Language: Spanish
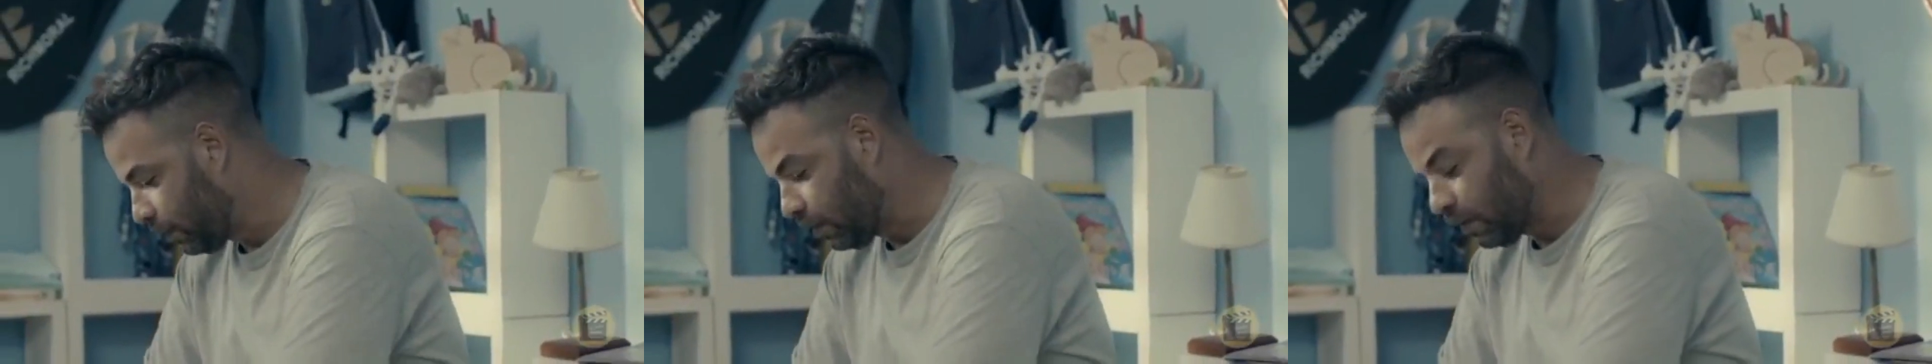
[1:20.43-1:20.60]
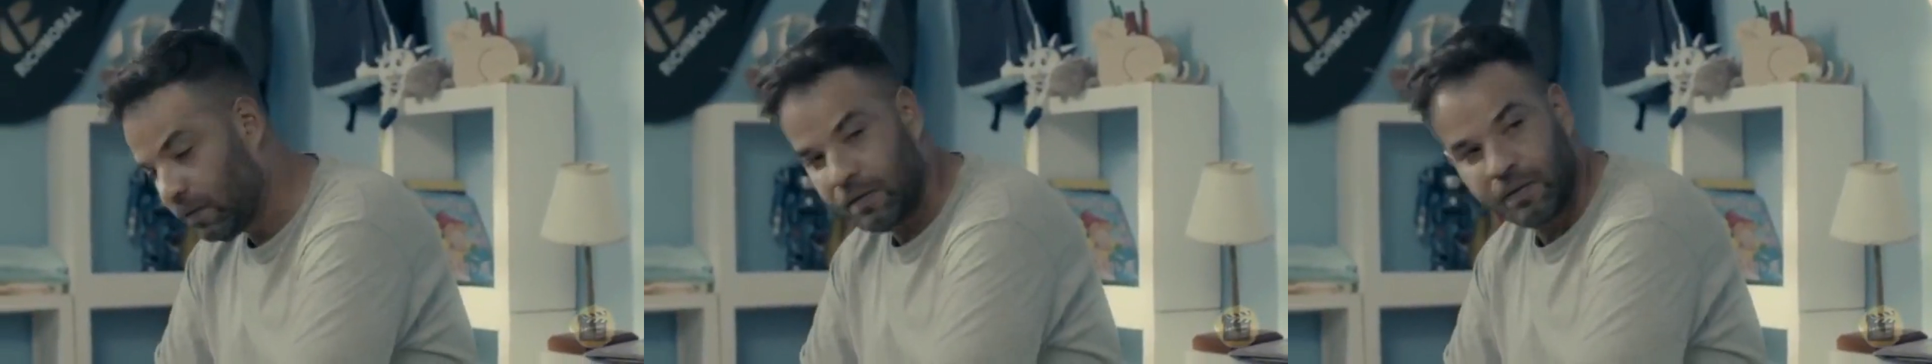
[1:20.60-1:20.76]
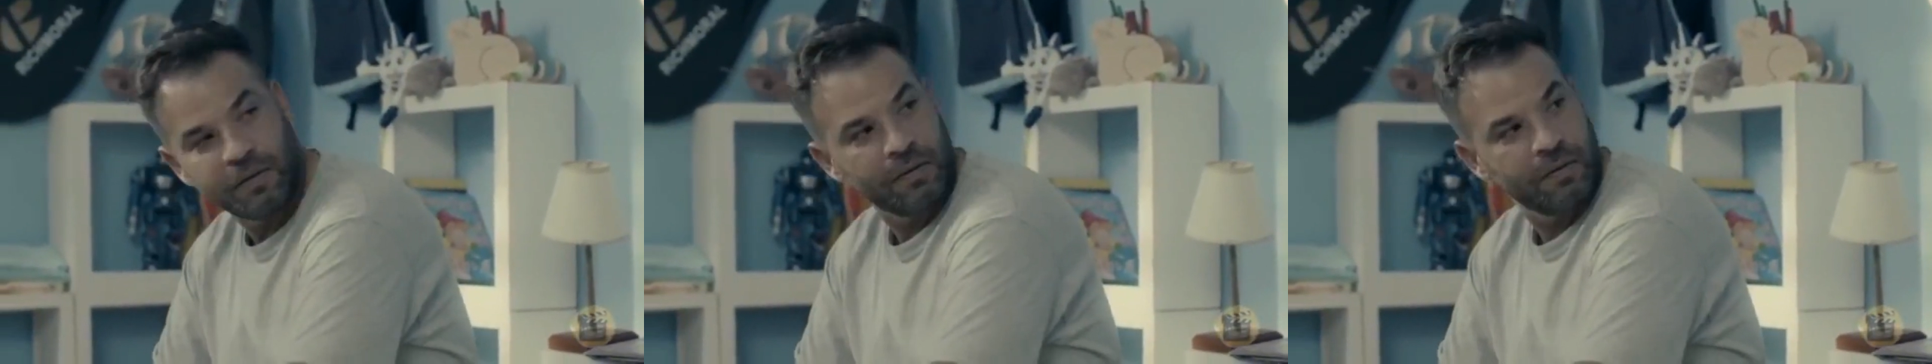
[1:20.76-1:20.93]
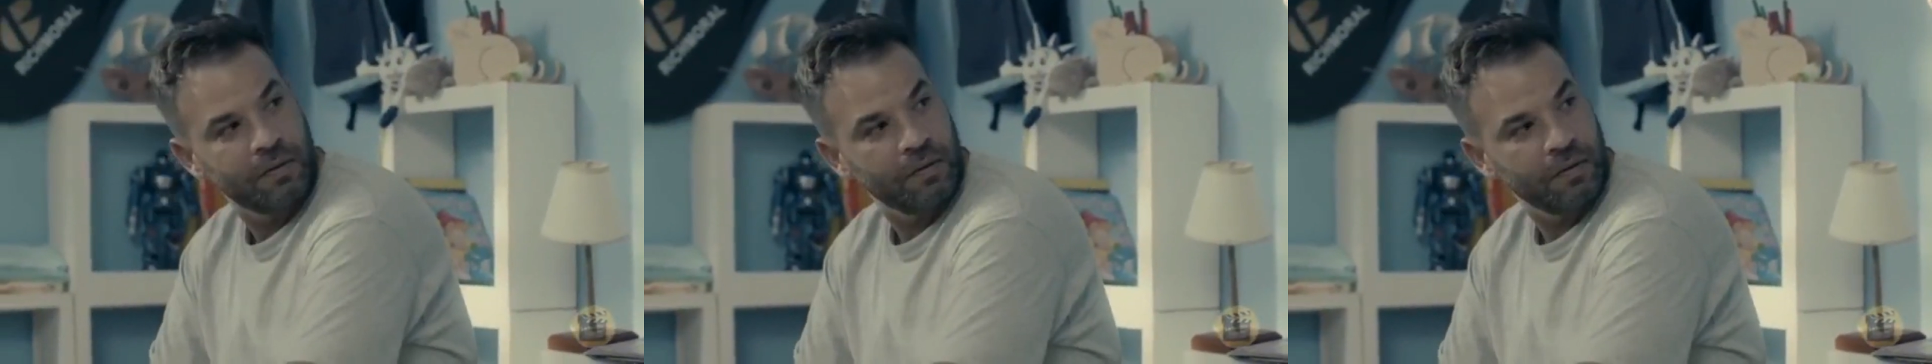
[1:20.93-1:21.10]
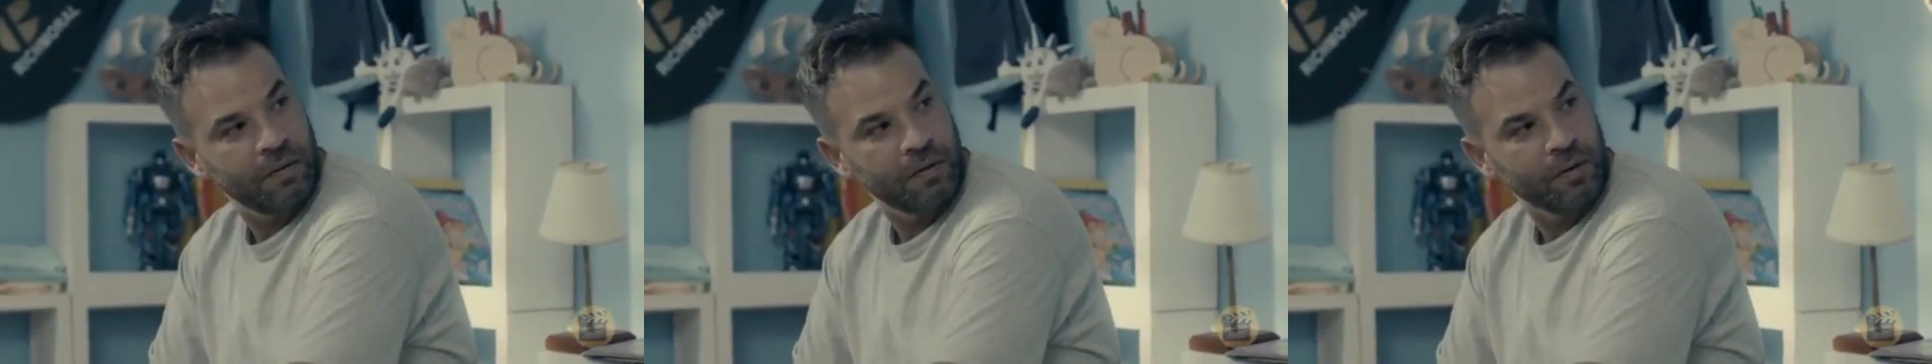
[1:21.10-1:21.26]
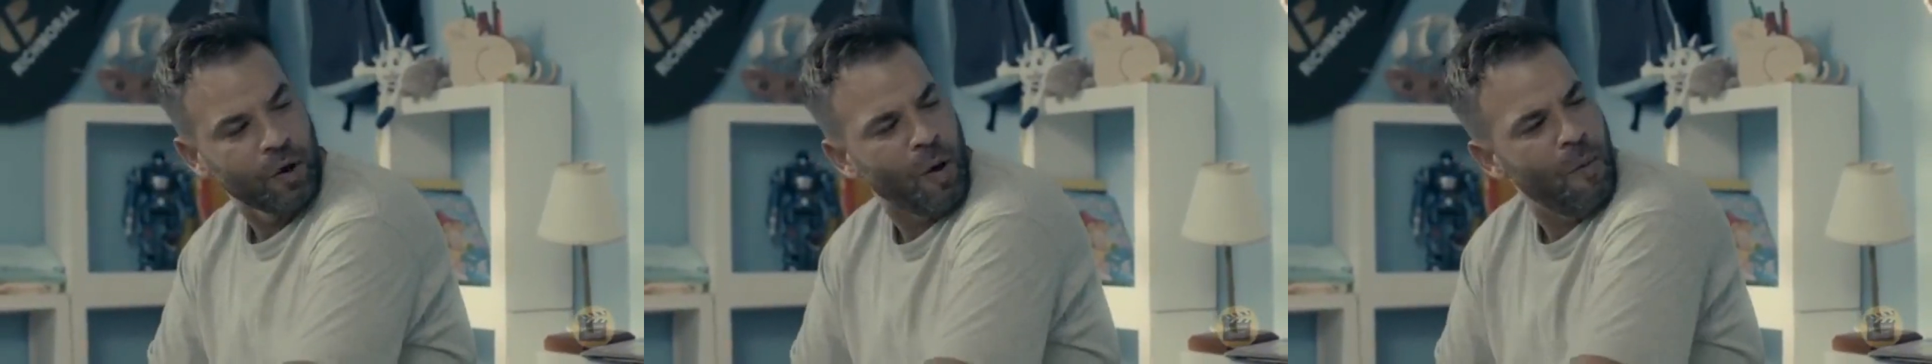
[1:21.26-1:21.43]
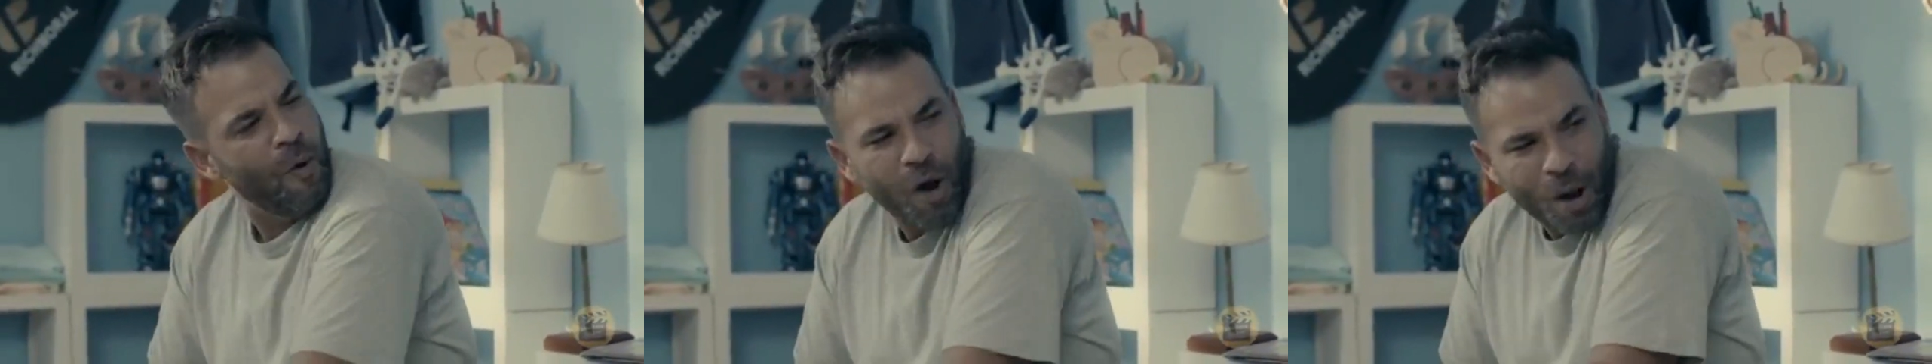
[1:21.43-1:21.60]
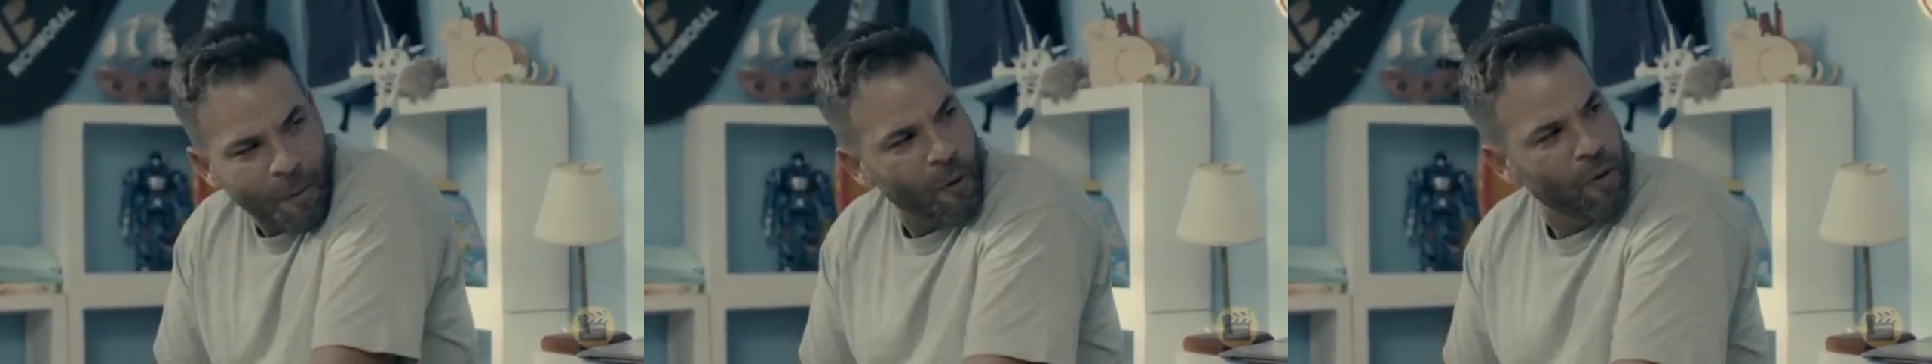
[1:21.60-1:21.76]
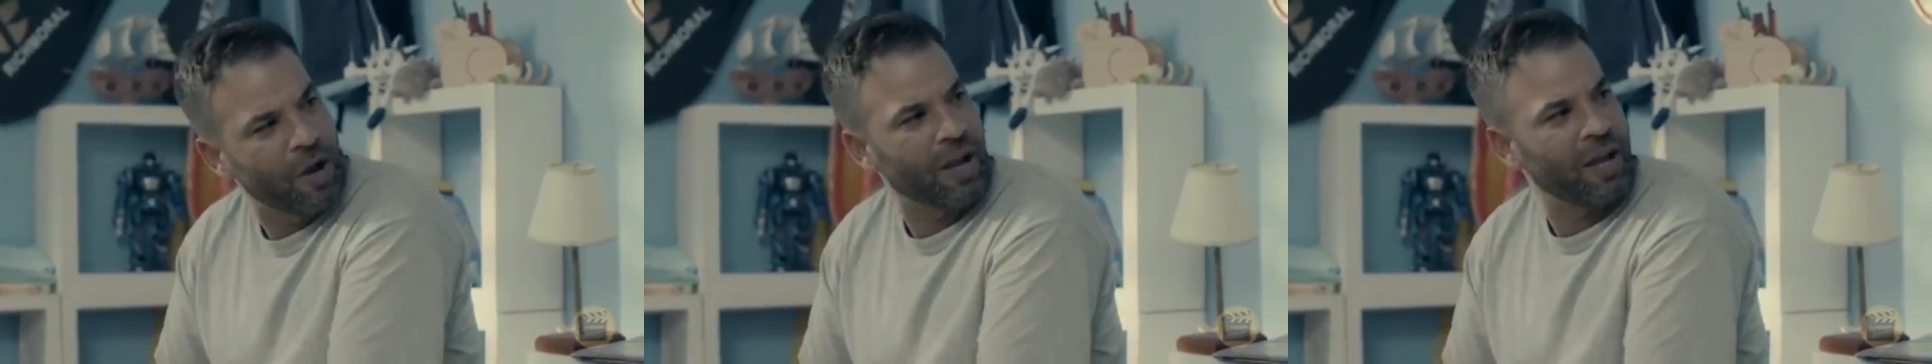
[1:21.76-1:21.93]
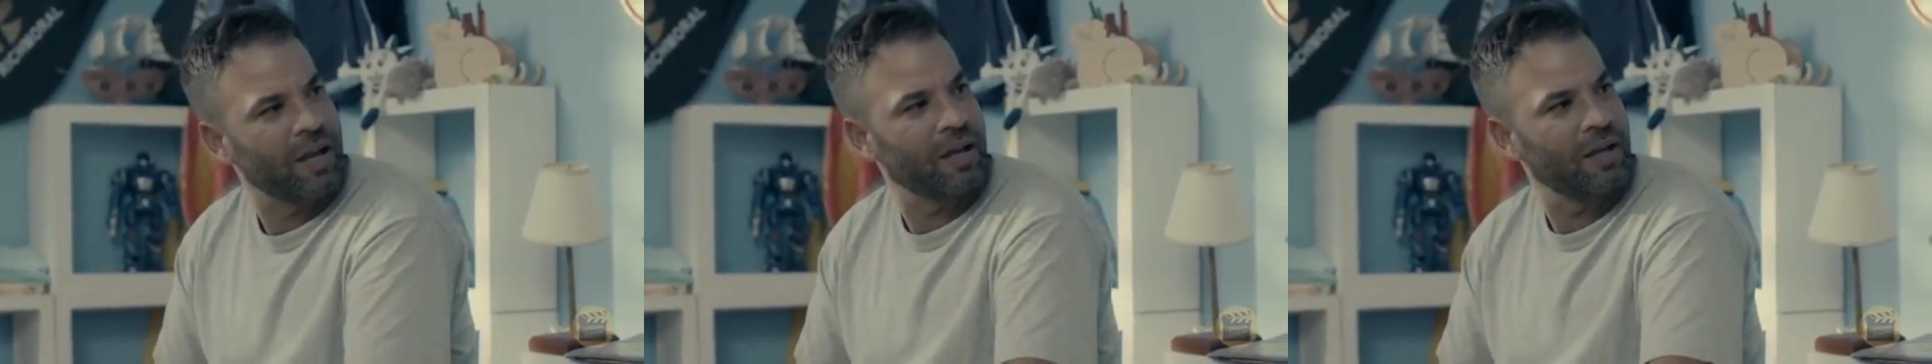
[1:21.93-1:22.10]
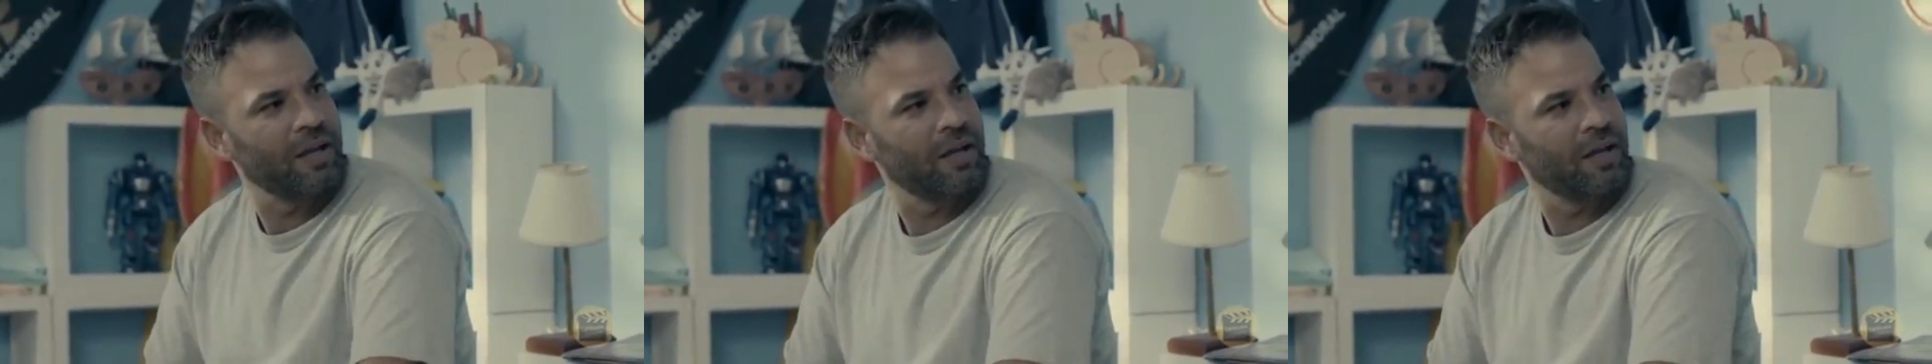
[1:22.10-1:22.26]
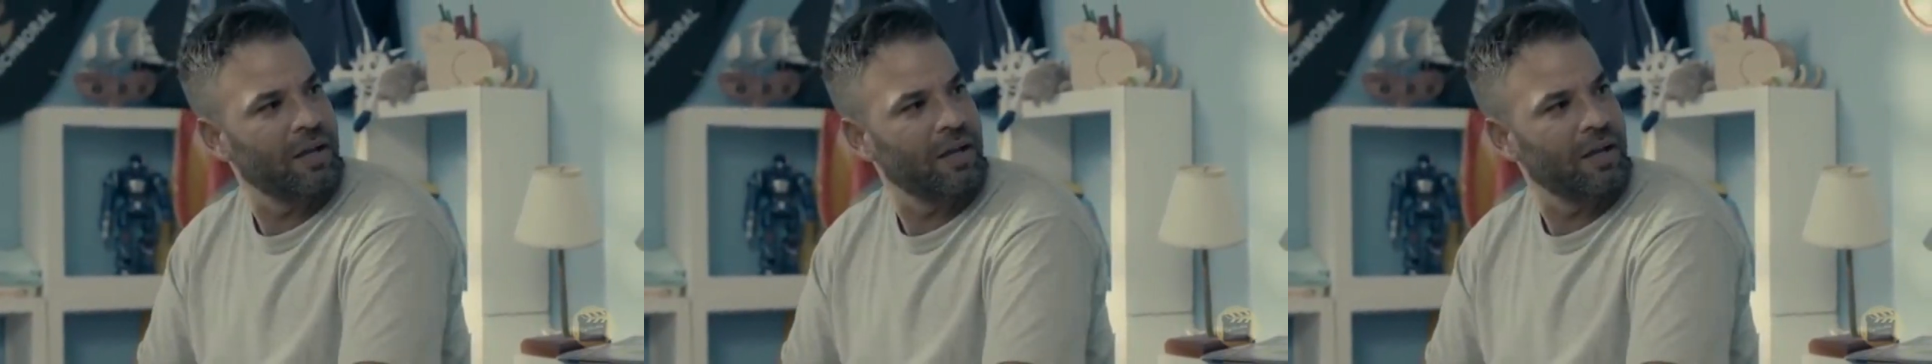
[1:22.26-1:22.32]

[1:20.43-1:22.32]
qué? ¿Cómo que por qué?